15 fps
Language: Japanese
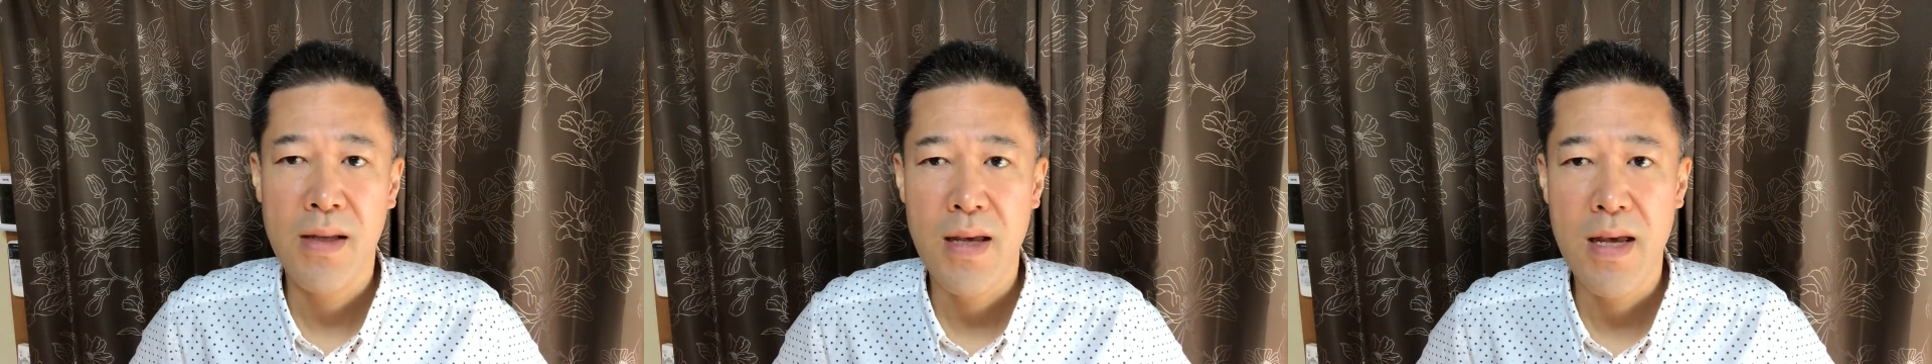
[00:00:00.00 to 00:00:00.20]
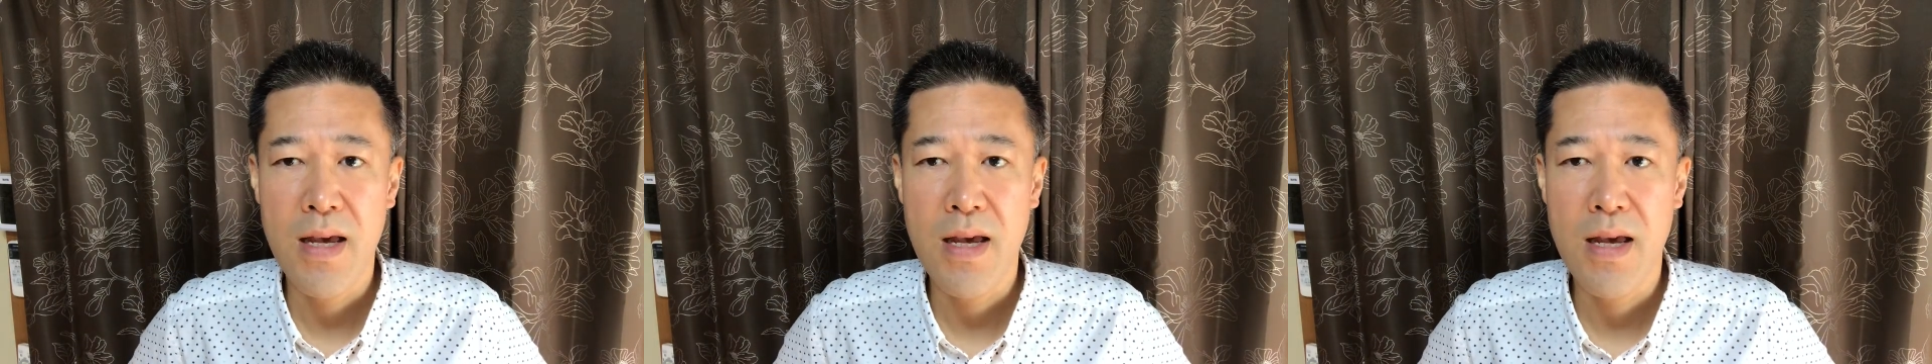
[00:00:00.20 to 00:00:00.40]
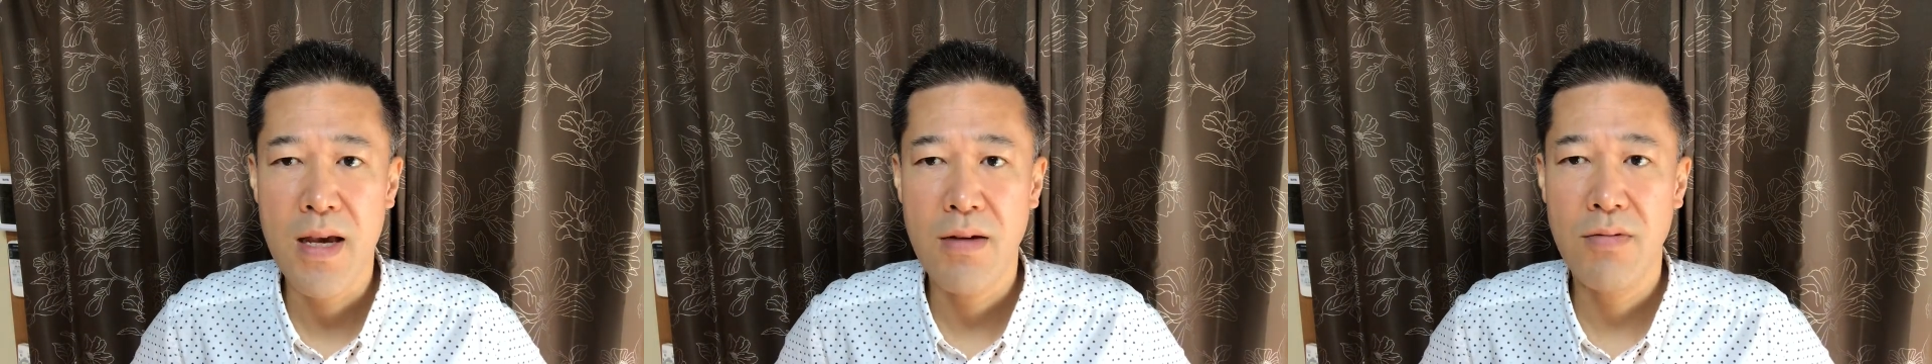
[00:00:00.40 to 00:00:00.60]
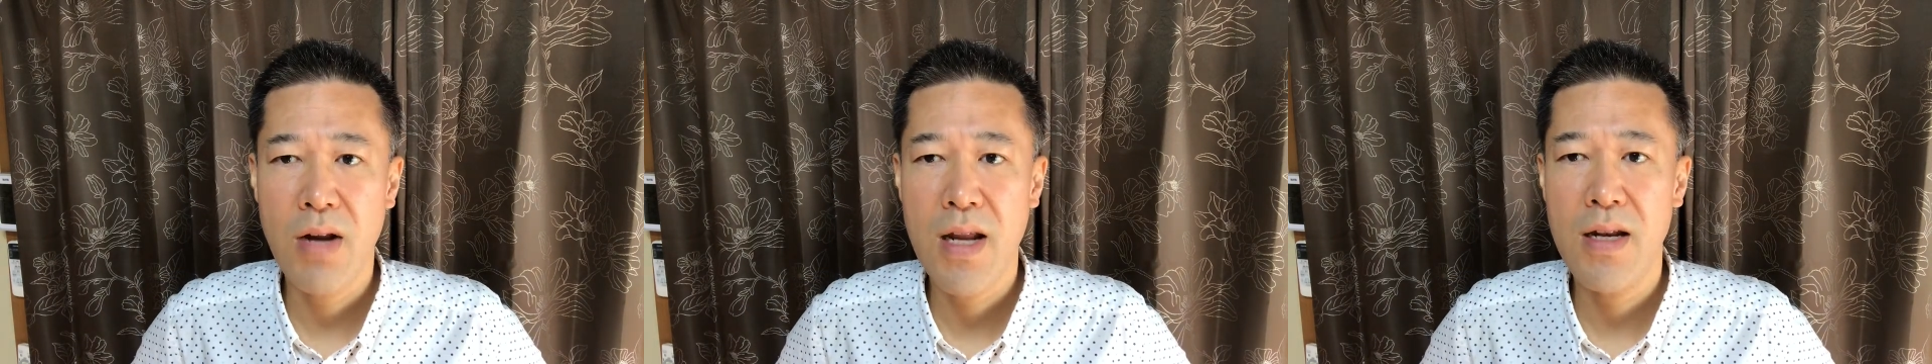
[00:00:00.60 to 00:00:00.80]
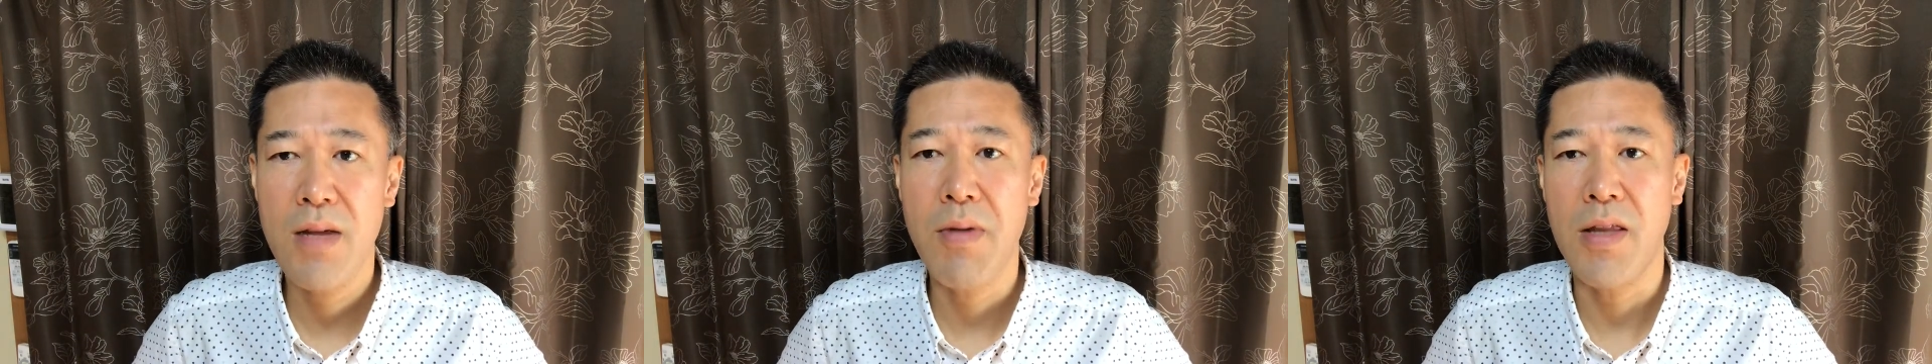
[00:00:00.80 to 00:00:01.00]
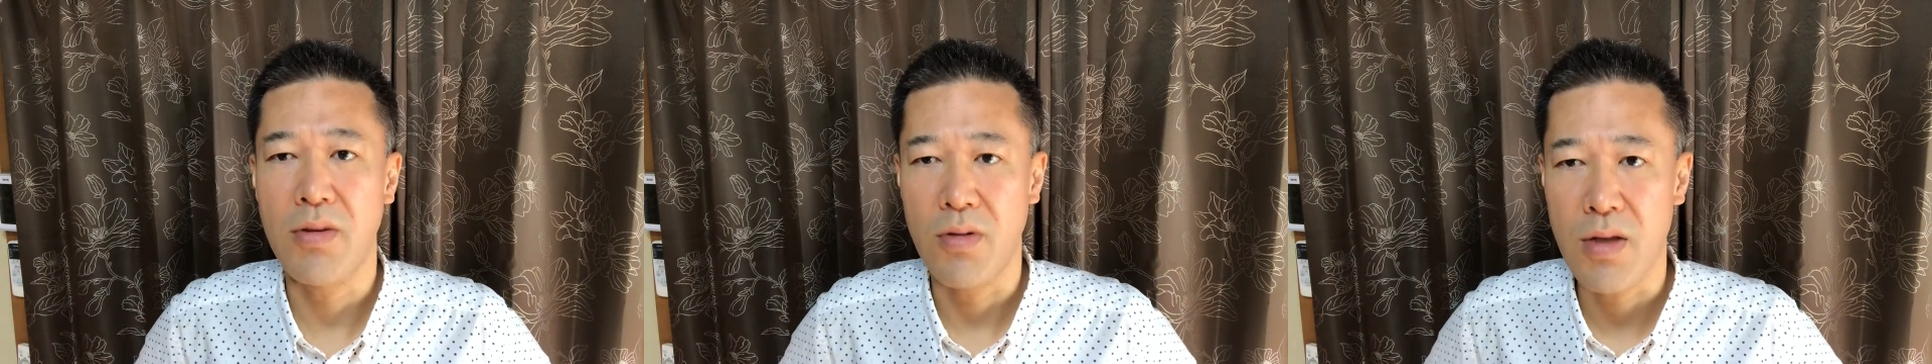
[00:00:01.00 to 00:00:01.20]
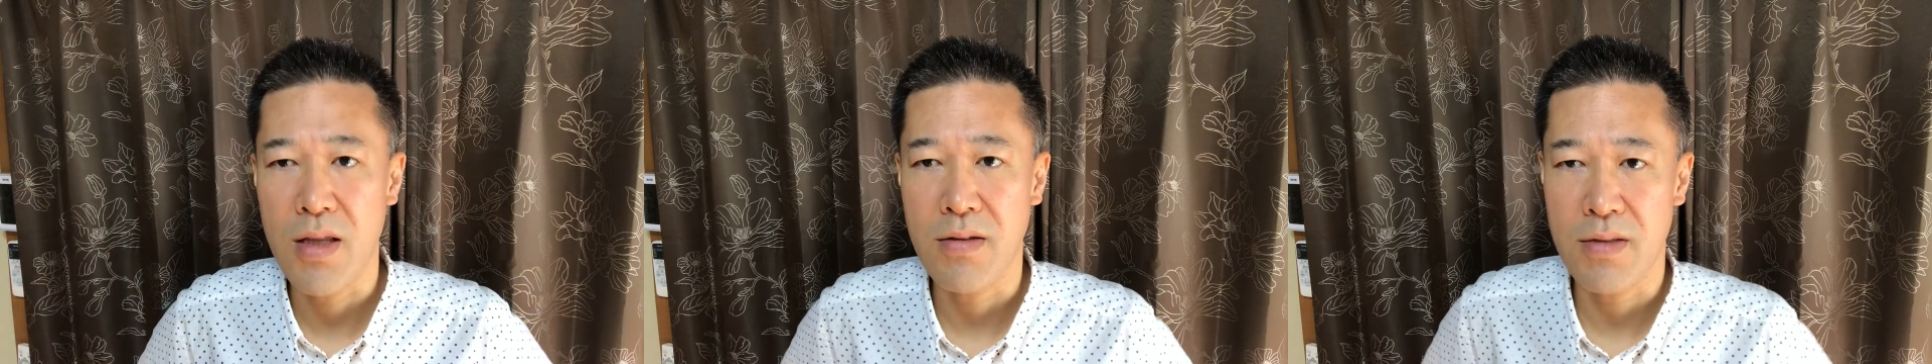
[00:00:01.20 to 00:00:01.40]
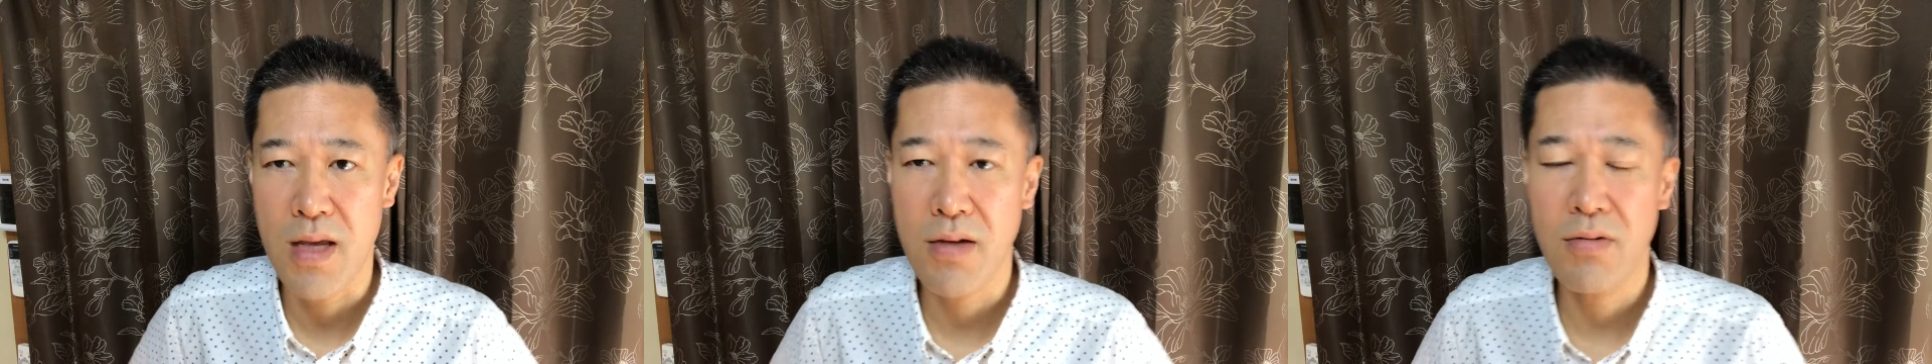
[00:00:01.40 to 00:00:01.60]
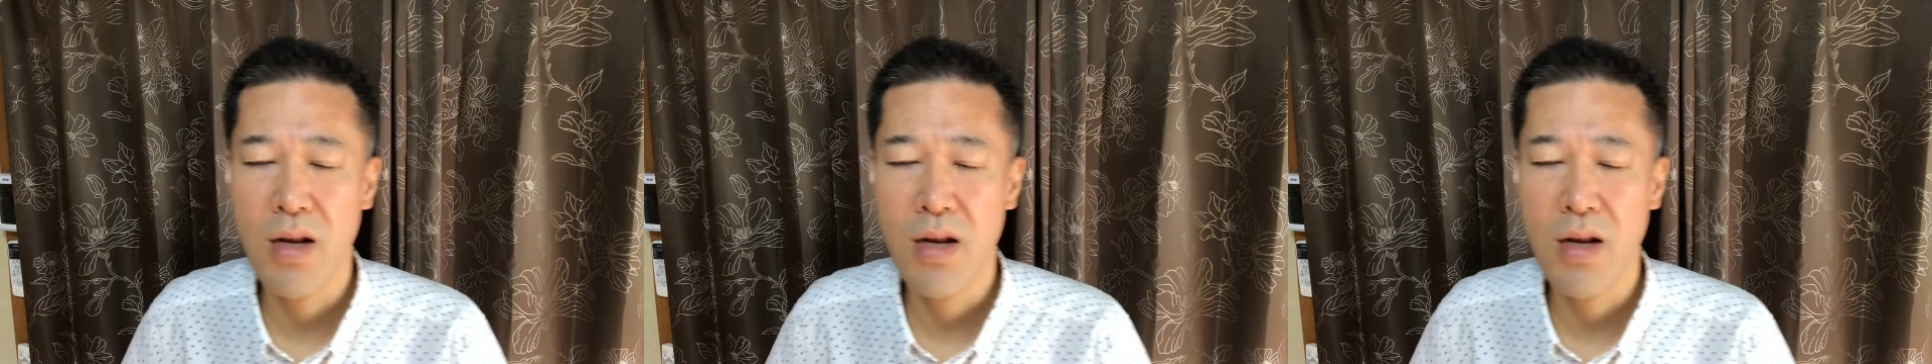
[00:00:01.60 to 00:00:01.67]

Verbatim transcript: グレン・リベットですね、